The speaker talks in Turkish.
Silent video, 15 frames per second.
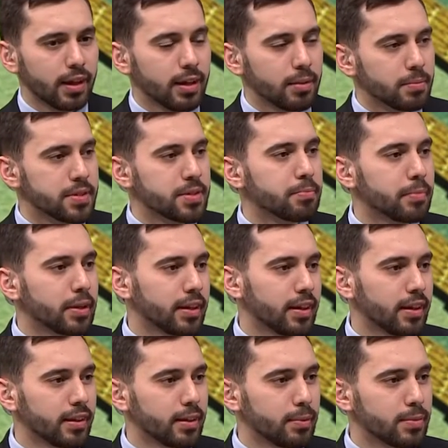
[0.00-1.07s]
Bizim
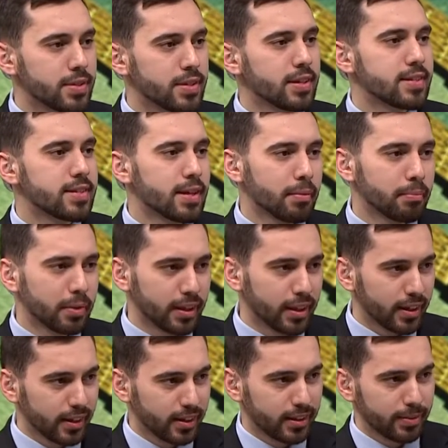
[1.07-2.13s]
medeniyetimiz de İslam
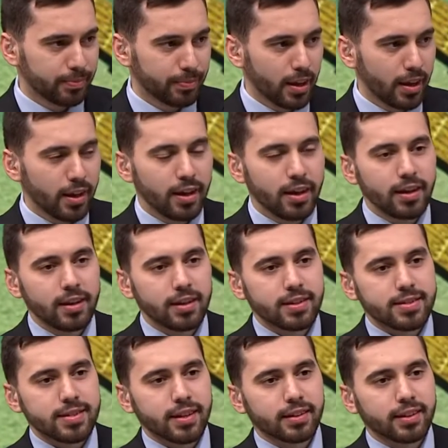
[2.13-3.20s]
medeniyeti. Kesinlikle
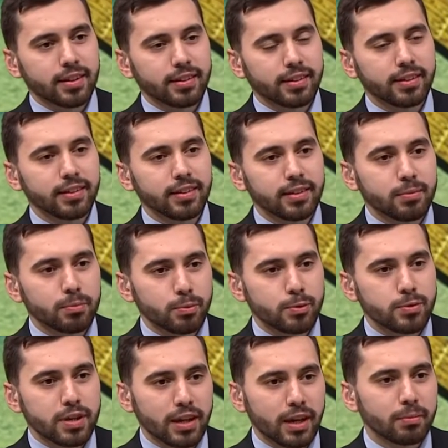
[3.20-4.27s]
zaten ki bu
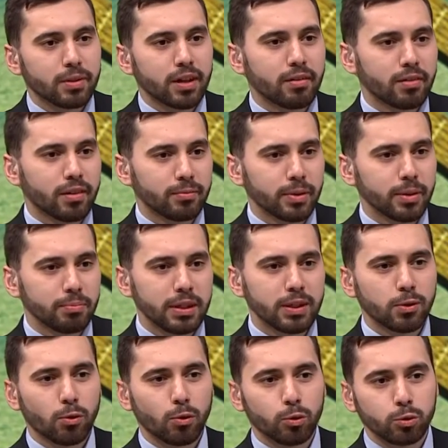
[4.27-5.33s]
selam kavramının bir
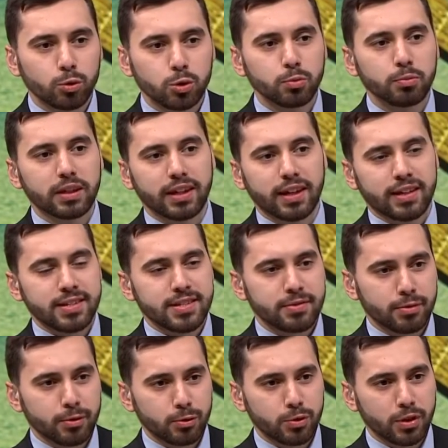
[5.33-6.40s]
oluşum hikayesi
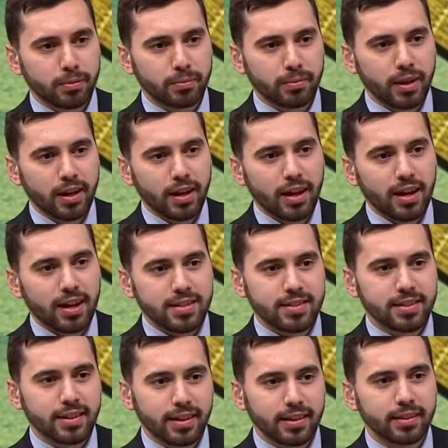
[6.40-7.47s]
var hocam. Evet.
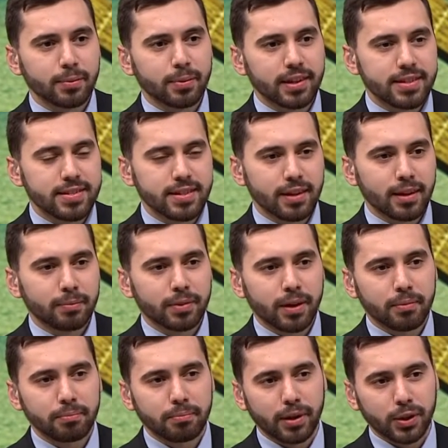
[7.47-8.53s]
Hazreti Adem
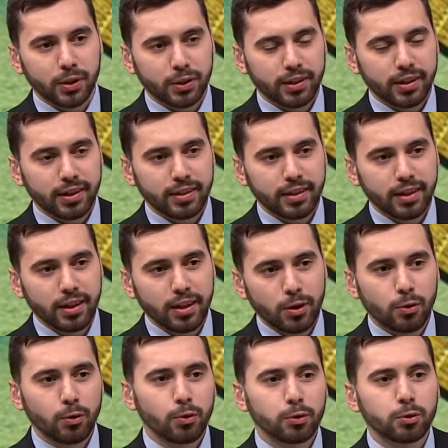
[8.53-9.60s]
Aleyhisselam'dan başlayan
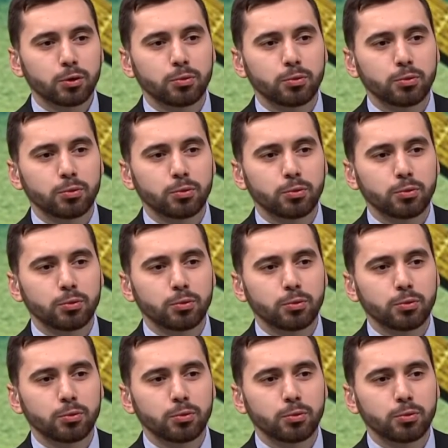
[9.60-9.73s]
o oluşum